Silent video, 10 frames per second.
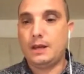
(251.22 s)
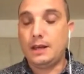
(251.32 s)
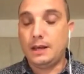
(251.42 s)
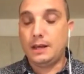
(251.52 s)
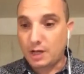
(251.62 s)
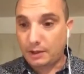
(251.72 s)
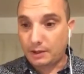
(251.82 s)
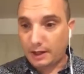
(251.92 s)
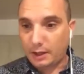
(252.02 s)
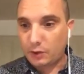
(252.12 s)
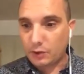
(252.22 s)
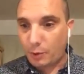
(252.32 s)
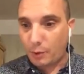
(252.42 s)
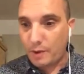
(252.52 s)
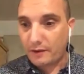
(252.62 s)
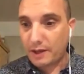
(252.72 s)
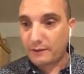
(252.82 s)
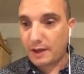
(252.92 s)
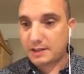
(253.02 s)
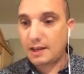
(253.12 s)
Et au chapitre 14, premier
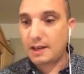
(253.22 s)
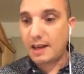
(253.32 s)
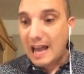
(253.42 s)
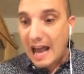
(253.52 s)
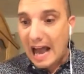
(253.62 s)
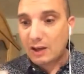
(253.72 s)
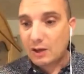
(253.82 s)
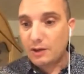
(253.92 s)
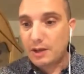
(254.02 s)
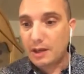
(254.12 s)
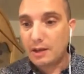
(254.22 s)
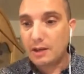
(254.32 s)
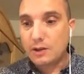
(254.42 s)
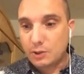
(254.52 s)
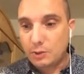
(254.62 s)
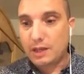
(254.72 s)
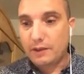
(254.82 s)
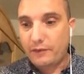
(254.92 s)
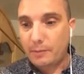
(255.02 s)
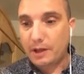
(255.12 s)
verset, accueillez celui
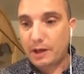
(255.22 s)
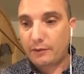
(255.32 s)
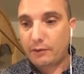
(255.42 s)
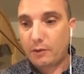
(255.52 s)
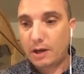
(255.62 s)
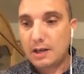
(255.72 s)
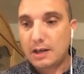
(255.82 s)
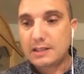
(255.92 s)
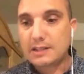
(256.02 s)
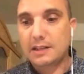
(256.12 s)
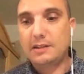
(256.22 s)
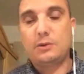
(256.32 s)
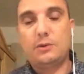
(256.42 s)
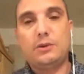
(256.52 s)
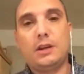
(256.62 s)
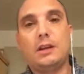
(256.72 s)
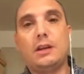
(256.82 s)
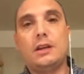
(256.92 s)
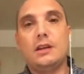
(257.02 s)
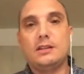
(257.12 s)
qui est faible dans la foi sans discuter
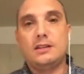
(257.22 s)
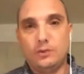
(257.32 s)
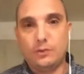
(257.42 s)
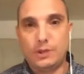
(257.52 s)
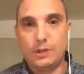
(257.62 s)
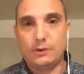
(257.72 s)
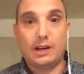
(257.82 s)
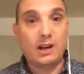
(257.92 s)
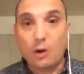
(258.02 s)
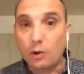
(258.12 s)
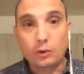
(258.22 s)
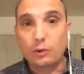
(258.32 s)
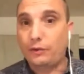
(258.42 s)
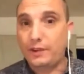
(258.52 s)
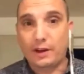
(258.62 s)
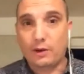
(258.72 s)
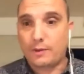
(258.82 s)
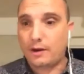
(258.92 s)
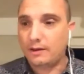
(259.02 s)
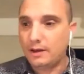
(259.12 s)
ses opinions. Et là, on retrouve
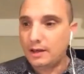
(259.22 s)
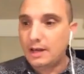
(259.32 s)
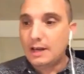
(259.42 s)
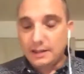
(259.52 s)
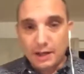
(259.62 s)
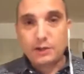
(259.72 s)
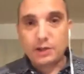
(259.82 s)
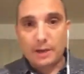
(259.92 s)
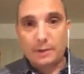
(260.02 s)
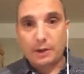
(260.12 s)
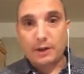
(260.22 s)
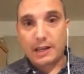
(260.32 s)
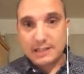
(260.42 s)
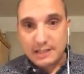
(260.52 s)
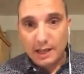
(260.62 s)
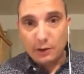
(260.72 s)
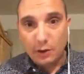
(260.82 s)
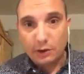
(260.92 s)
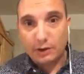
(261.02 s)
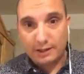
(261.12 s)
finalement, dans ce chapitre 15, dans
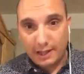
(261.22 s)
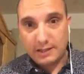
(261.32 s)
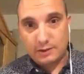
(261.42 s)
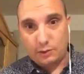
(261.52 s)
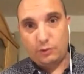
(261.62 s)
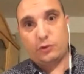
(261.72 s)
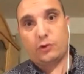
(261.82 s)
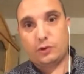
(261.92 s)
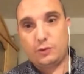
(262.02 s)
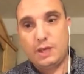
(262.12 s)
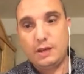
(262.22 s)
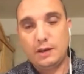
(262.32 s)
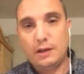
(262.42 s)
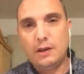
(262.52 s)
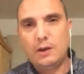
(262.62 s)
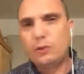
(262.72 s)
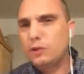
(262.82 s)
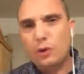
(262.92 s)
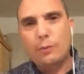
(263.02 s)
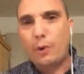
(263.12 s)
notre texte d'aujourd'hui, tout
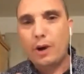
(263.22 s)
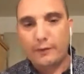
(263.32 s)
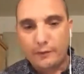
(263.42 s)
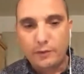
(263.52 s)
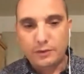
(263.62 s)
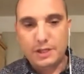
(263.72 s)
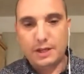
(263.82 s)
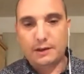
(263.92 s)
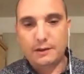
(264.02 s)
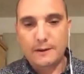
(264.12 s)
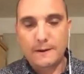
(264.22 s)
ce que Paul a voulu dire,